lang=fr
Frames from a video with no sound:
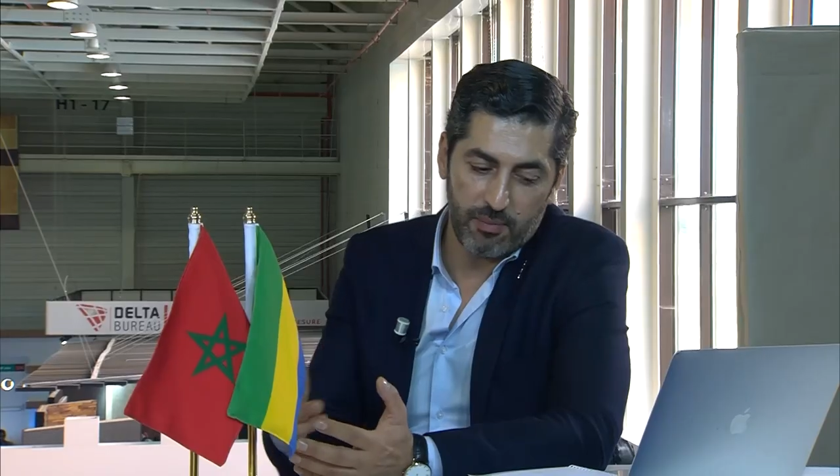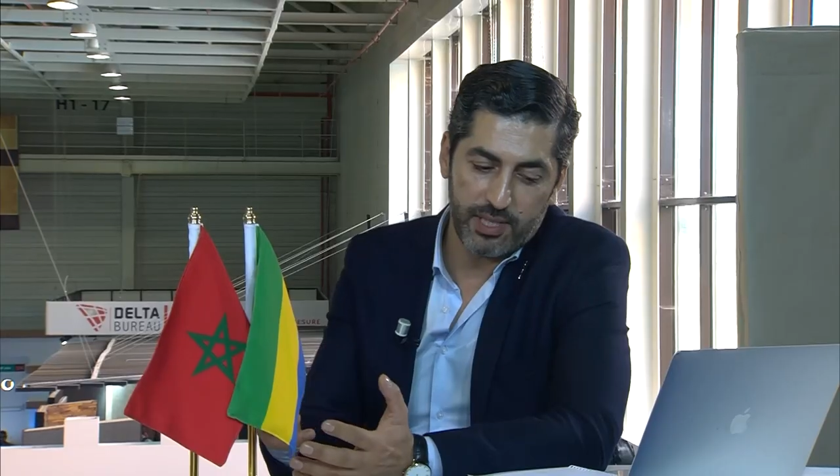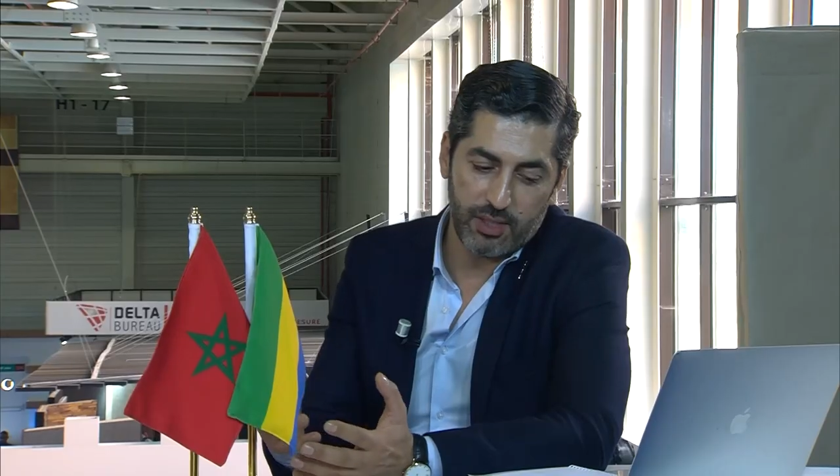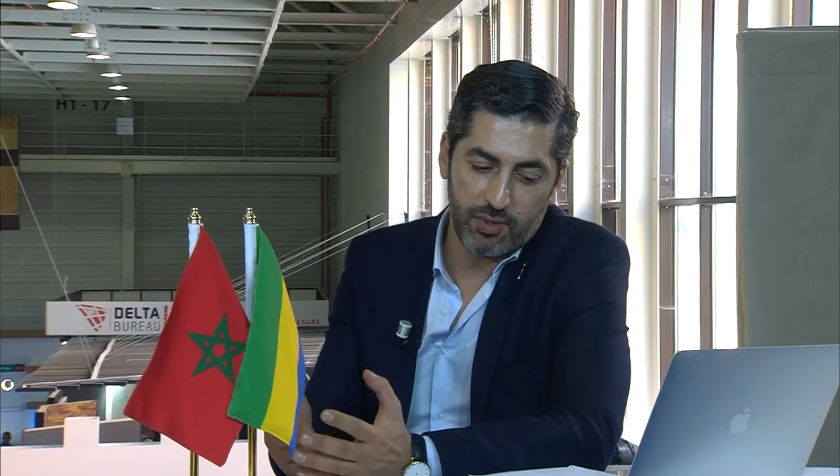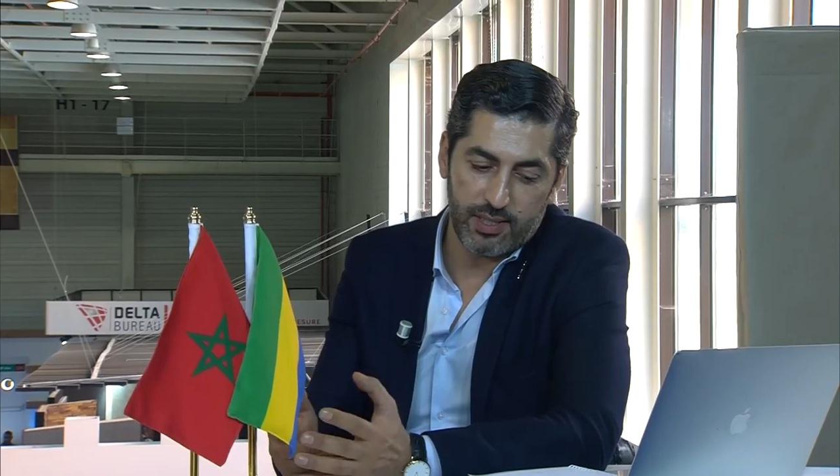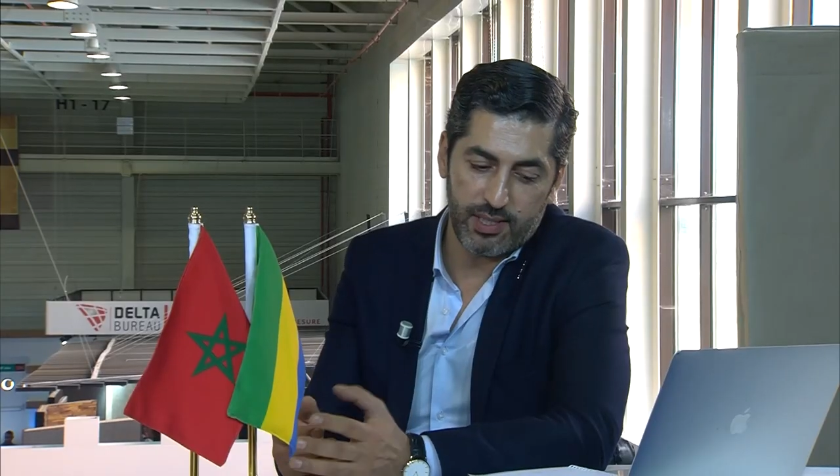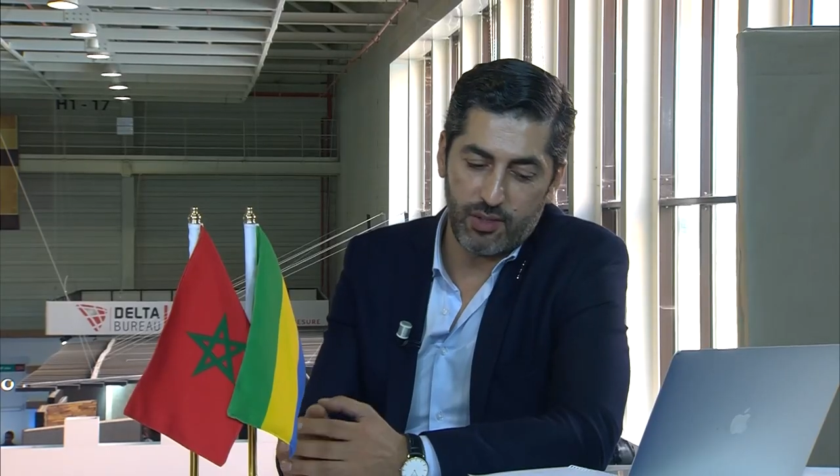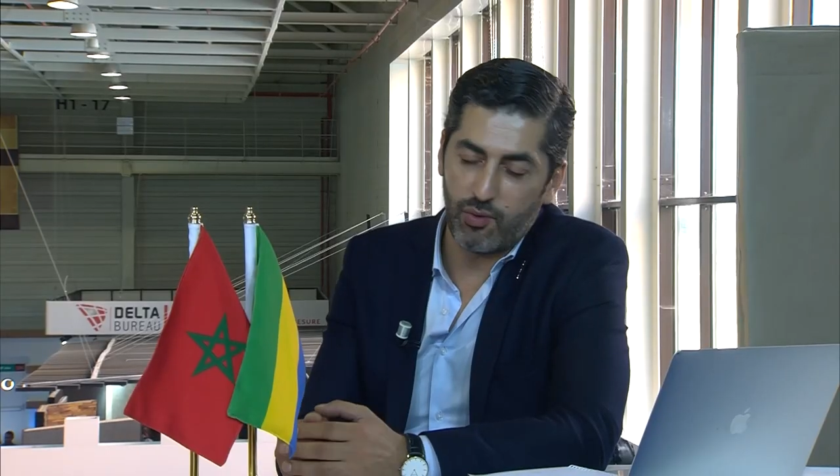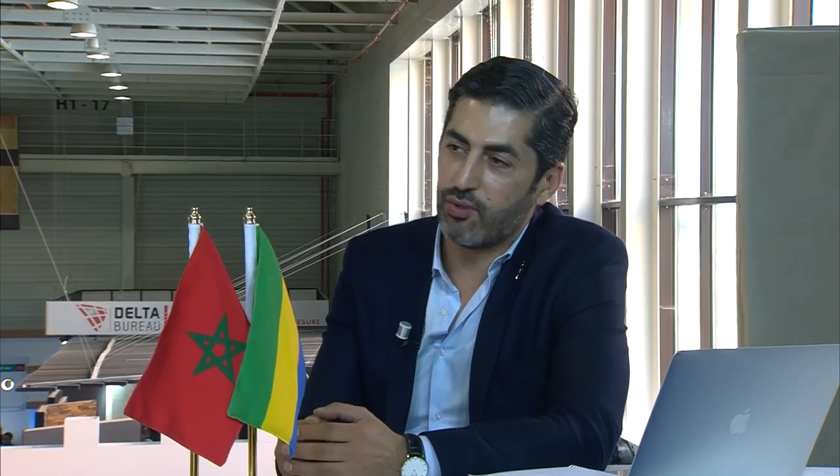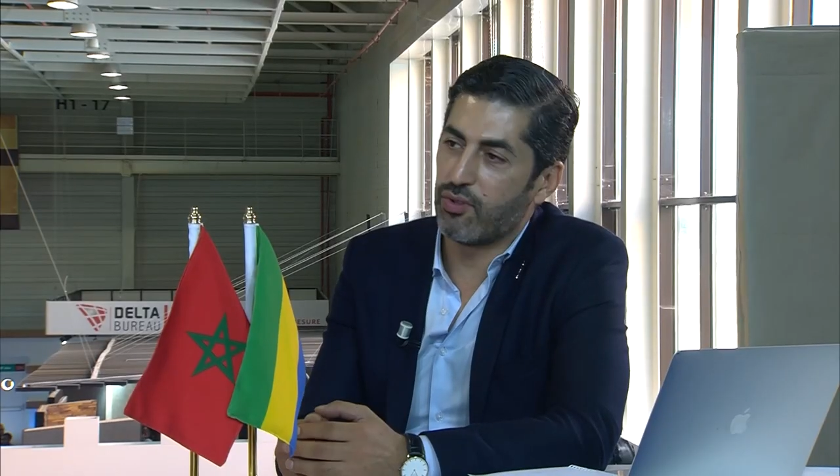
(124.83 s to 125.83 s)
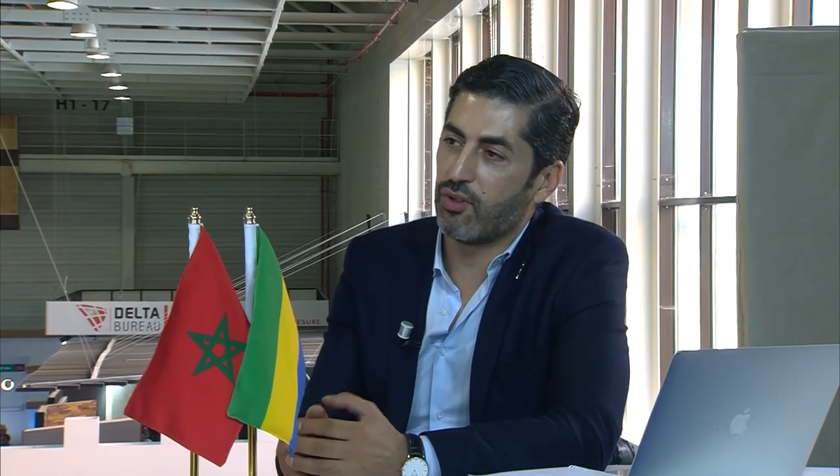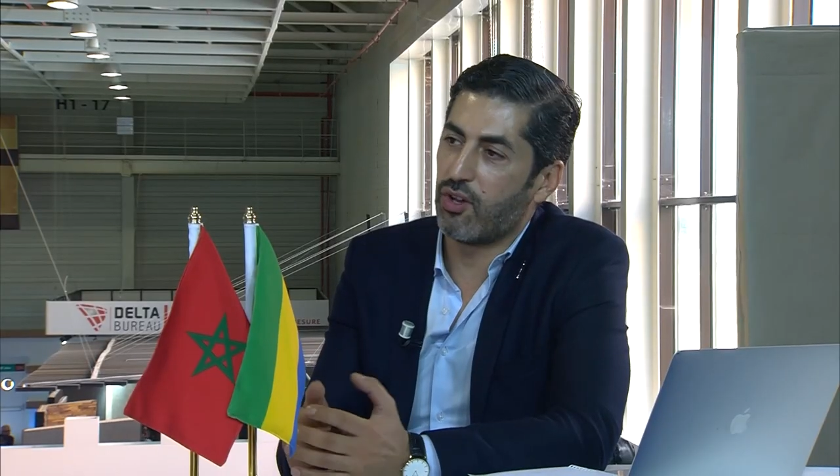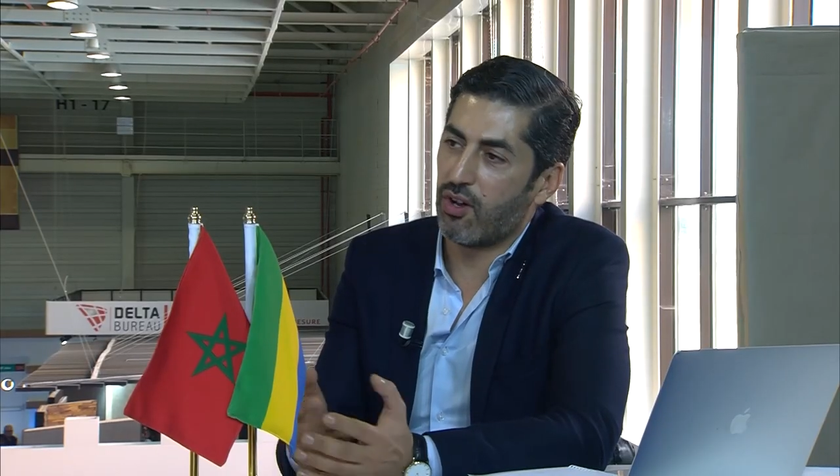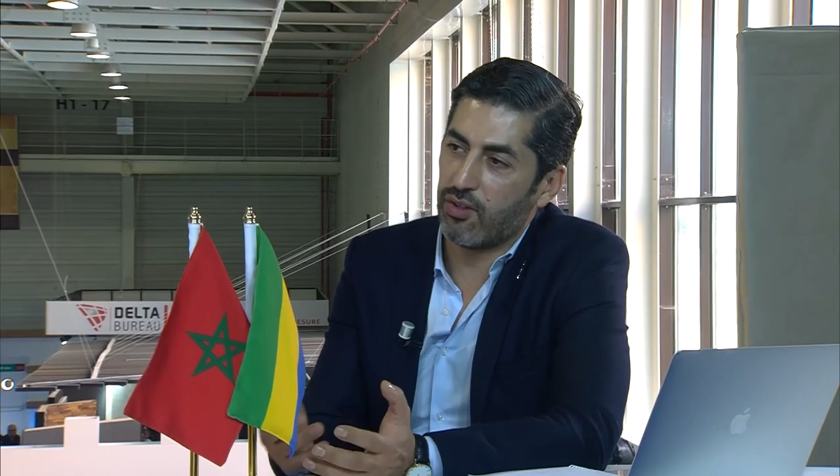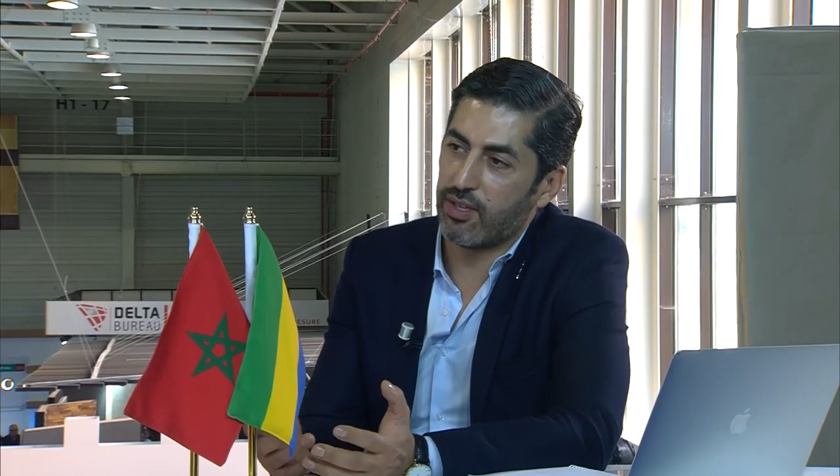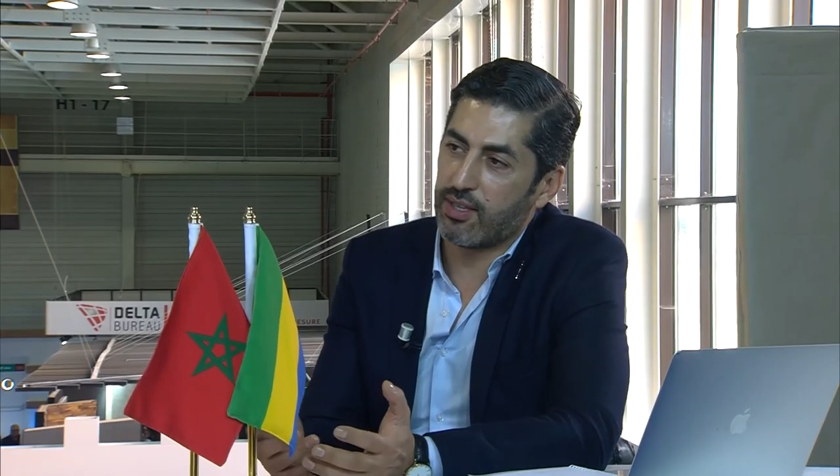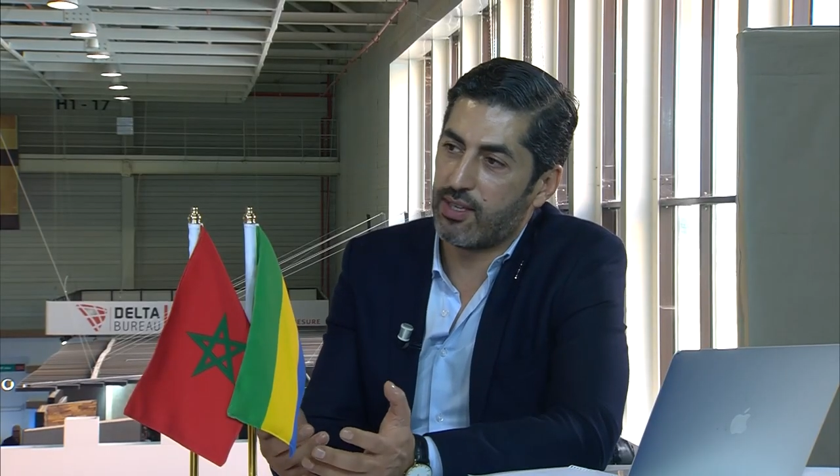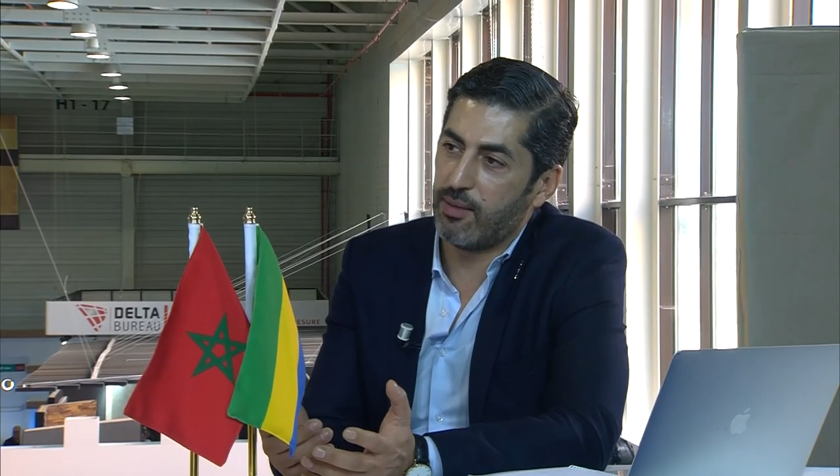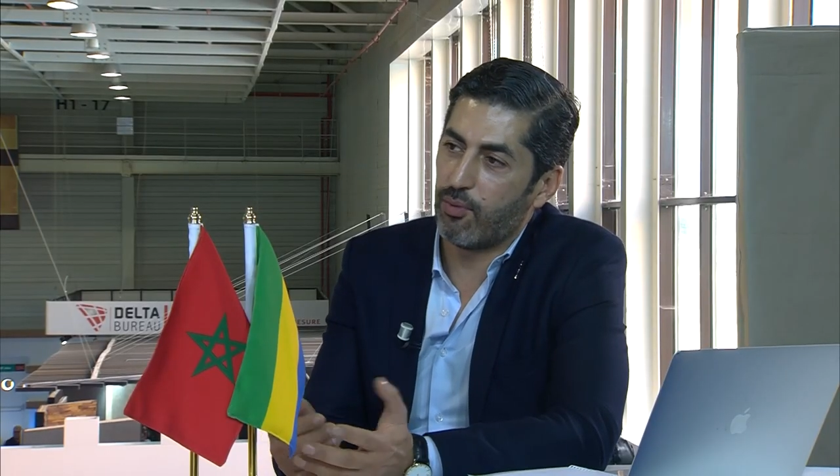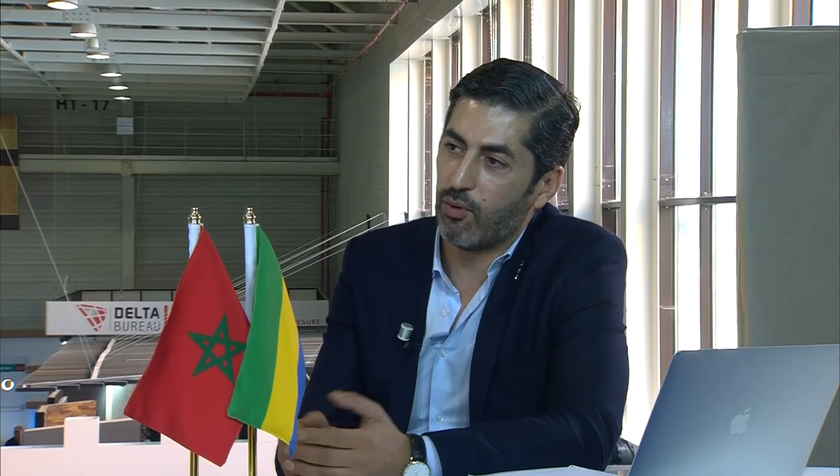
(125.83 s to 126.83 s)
c'est aussi une grande équipe